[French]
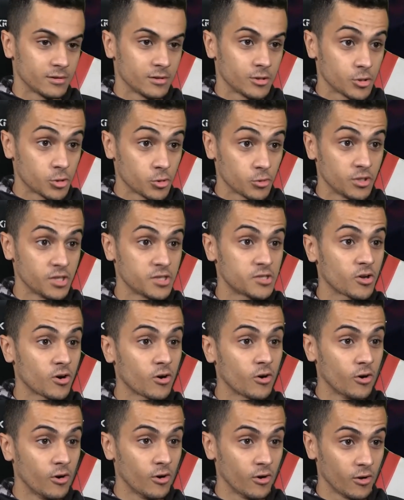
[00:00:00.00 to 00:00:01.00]
je
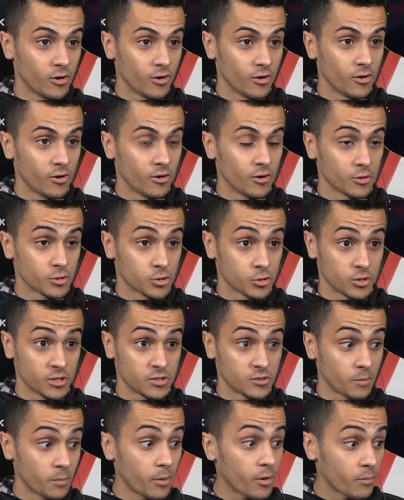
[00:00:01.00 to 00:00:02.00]
descends, euh, je
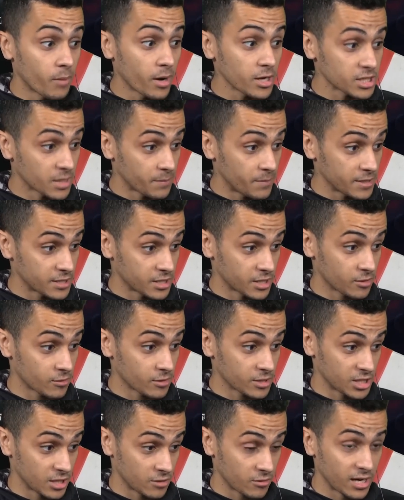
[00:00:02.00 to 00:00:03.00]
descends pas en bas, j'appelle, j'attends,
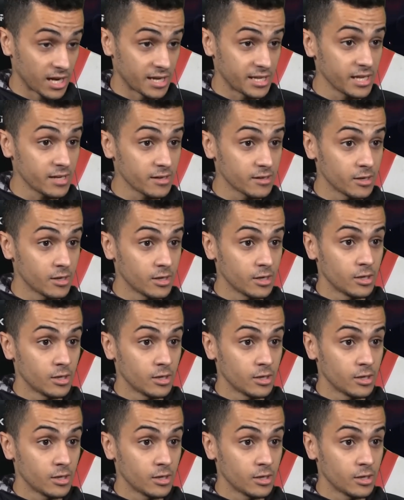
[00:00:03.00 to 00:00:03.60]
j'attends l'alien.